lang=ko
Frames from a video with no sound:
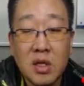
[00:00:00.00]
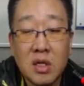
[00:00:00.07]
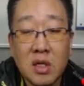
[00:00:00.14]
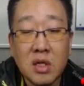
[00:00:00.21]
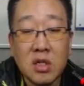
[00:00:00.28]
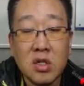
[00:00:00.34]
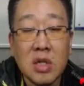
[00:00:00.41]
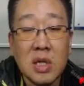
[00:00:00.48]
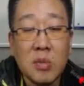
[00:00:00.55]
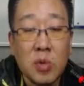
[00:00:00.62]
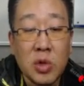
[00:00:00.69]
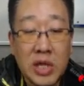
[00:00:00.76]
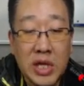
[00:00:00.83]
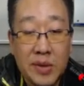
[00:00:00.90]
그러다
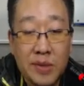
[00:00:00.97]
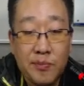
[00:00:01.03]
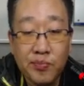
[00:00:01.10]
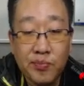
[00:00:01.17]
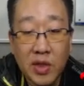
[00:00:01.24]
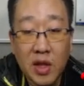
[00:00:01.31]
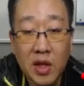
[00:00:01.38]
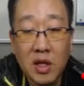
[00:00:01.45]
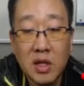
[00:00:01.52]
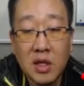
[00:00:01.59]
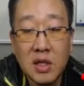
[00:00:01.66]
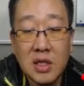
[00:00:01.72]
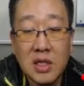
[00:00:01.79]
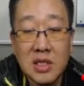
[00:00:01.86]
보니
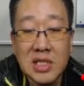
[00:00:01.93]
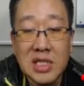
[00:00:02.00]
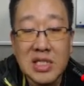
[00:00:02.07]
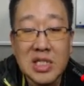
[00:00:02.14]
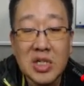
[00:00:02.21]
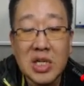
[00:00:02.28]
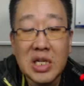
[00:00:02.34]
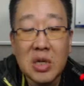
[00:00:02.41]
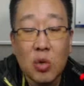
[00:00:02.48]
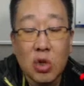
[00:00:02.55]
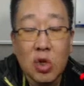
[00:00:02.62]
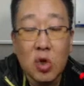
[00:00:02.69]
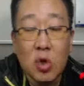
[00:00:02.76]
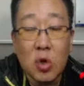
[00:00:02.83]
책상에다
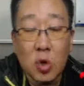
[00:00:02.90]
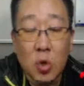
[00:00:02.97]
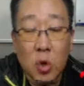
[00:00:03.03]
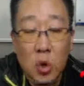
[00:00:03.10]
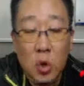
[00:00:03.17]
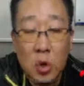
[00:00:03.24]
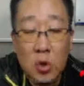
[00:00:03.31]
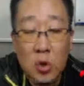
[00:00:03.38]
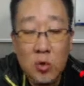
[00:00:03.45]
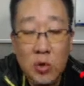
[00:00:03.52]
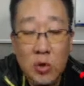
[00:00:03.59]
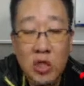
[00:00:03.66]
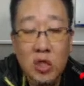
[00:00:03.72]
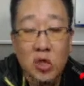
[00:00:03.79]
워터홀을 놓고
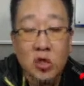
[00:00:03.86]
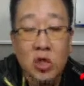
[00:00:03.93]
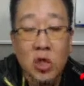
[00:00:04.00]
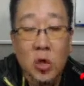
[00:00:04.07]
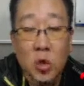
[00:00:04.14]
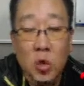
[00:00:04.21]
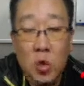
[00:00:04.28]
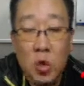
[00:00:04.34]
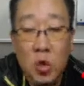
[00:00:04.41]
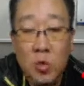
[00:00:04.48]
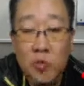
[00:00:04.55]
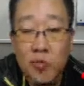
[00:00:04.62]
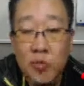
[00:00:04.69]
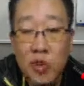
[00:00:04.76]
정수기를 놓고
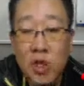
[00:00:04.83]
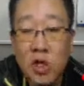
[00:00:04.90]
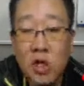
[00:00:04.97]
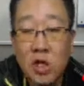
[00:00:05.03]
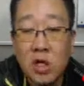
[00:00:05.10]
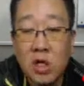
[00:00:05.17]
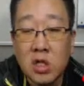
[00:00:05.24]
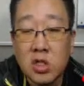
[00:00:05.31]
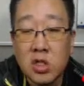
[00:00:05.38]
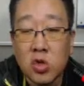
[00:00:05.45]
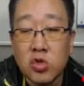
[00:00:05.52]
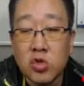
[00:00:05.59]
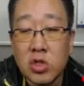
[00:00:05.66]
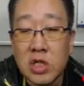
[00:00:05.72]

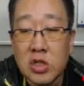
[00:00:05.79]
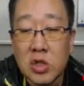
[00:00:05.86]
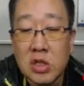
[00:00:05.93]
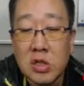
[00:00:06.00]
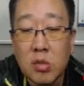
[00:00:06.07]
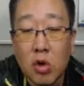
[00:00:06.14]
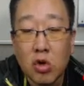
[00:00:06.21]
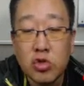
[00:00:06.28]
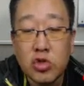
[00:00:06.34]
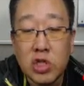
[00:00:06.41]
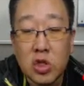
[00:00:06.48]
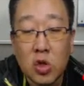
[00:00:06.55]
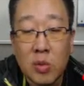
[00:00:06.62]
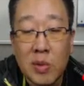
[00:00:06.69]
정수를 계속해서 먹을 수
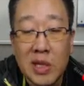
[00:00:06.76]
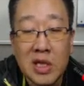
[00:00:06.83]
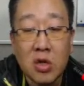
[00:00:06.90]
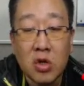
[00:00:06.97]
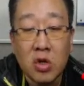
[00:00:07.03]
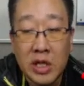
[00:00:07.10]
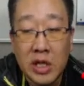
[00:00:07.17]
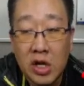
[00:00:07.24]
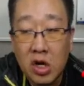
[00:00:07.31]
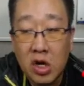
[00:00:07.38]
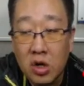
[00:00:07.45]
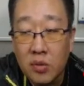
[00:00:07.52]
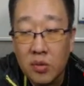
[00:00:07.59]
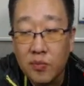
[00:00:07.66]
있도록 만든 건데요.